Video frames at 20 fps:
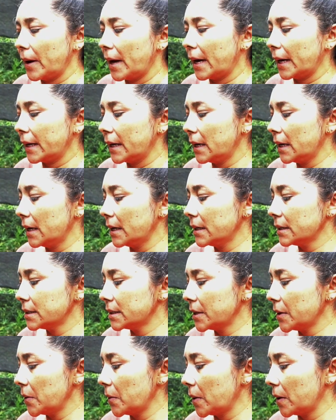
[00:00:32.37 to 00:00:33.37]
Aquí en
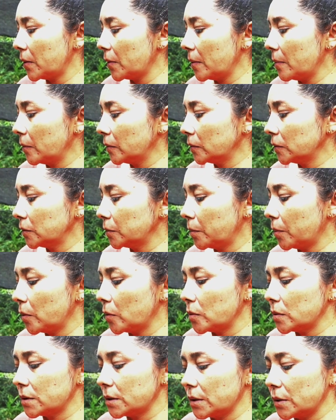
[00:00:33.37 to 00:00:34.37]
este vivero hemos
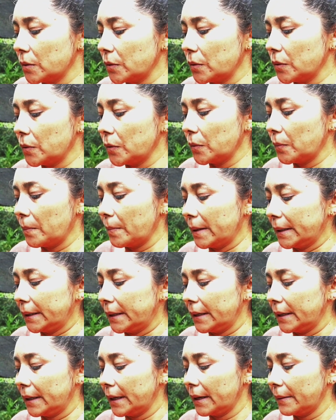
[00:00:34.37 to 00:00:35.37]
producido
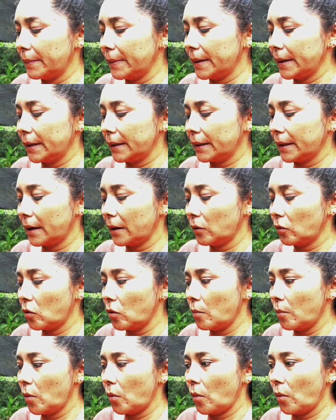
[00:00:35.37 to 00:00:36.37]
material vegetal
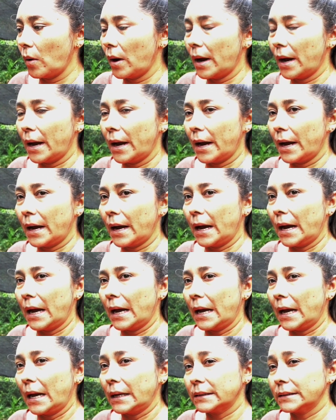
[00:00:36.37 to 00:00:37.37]
como
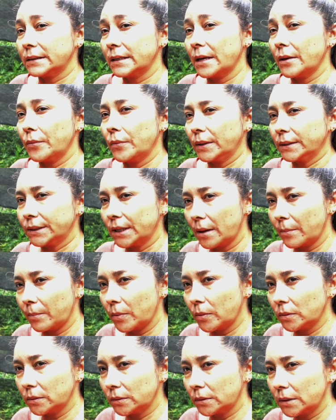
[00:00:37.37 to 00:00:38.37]
ah, cedro a
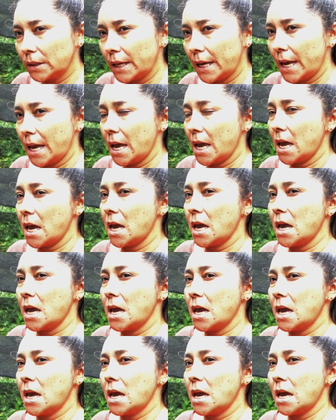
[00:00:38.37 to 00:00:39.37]
chapos,
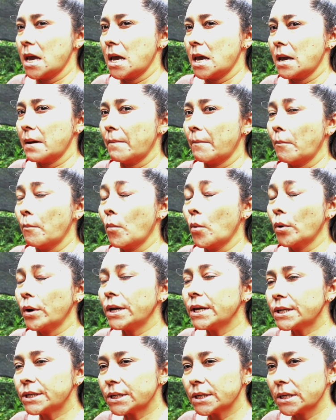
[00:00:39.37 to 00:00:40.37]
eh,
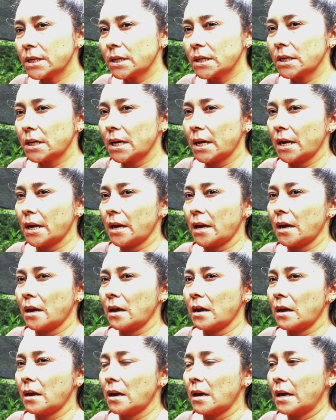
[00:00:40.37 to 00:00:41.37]
moriche,
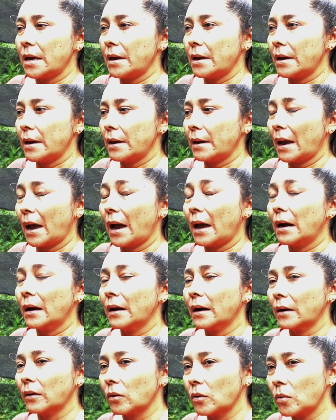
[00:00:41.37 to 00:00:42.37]
eh,
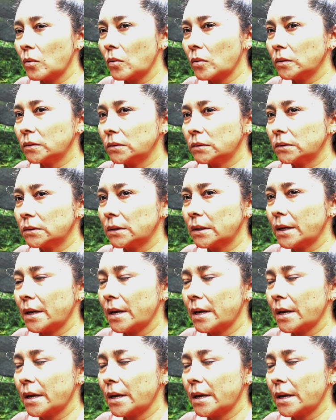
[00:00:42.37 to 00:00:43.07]
algarrobos,